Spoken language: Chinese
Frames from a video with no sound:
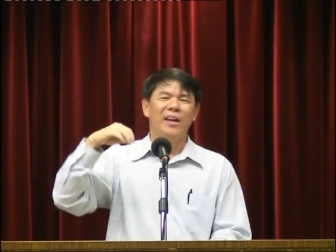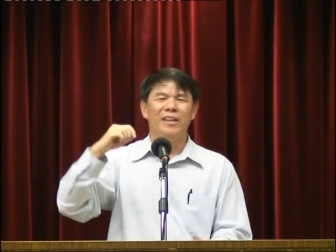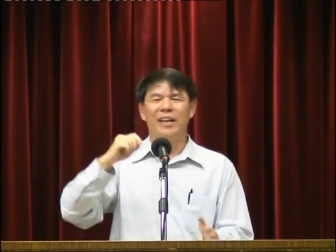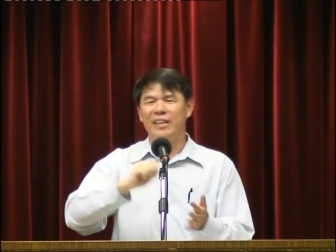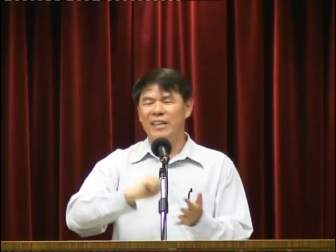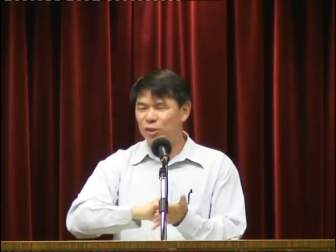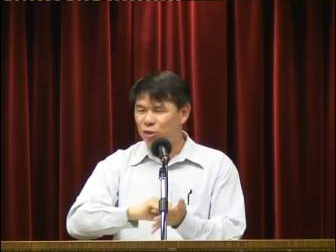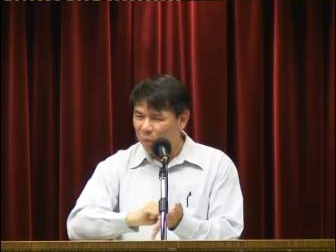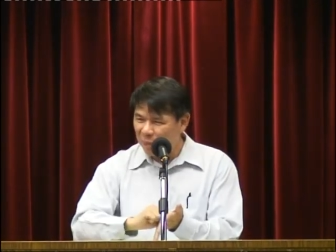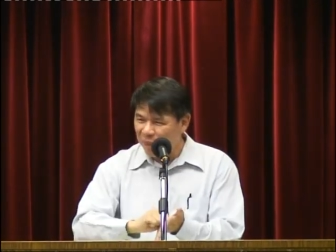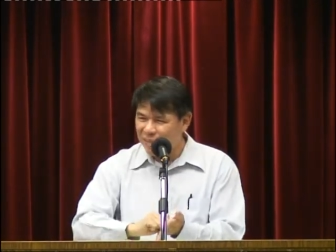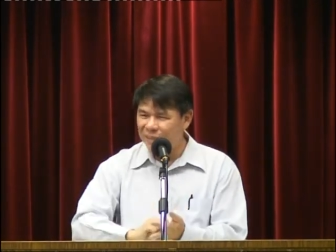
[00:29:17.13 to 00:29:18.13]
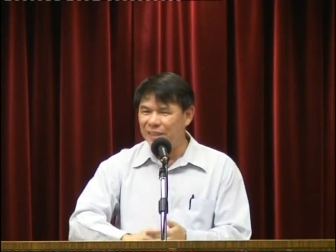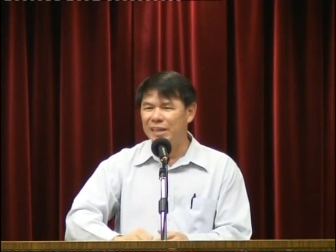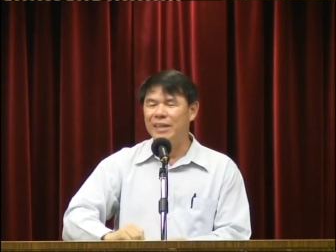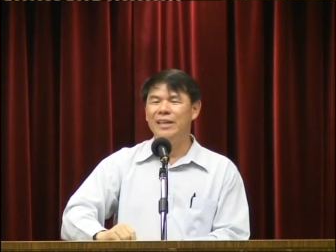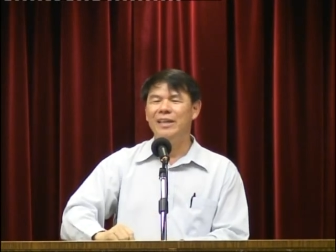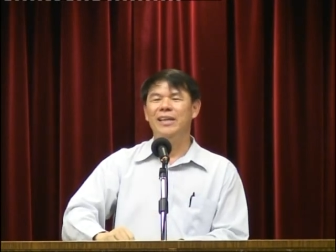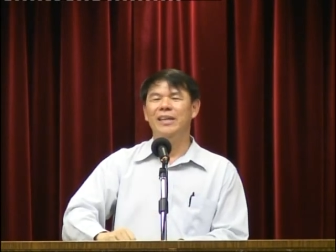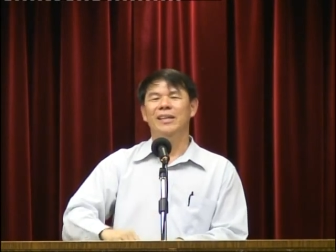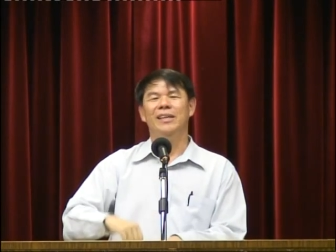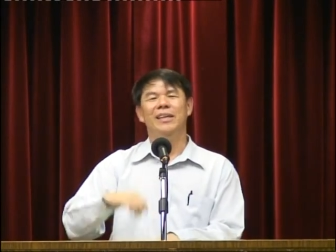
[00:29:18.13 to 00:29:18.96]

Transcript: 那你要做笔记也可以，